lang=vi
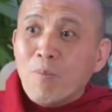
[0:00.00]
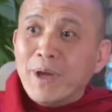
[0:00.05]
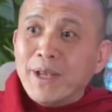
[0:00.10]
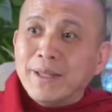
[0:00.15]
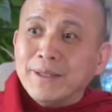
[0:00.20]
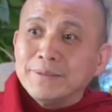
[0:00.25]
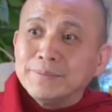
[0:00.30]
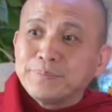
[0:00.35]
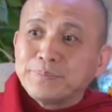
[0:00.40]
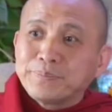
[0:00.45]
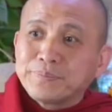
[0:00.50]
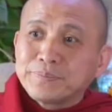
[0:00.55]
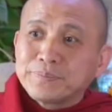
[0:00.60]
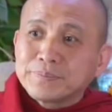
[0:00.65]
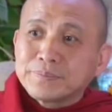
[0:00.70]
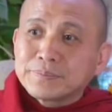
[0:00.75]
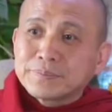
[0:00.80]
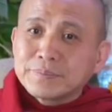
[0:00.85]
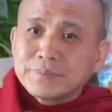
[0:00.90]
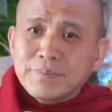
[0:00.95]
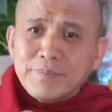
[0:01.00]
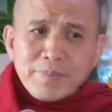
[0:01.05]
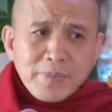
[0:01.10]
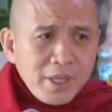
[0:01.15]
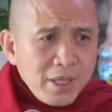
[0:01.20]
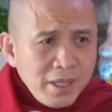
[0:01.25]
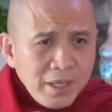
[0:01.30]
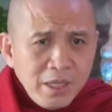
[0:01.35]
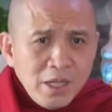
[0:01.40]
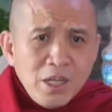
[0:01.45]
khổ mình
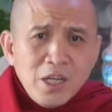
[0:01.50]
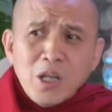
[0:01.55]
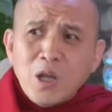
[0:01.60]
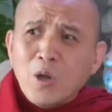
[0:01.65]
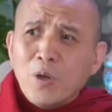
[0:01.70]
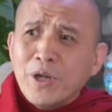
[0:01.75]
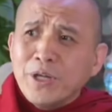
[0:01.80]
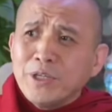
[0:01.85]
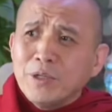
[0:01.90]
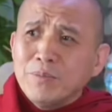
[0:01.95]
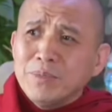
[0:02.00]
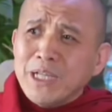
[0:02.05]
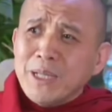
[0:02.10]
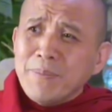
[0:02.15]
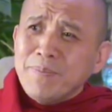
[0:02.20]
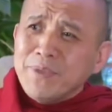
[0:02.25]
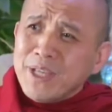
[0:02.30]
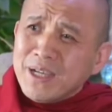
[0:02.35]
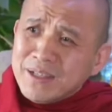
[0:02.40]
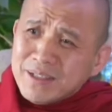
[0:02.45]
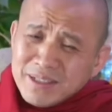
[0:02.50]
lưng hồi trong kiếp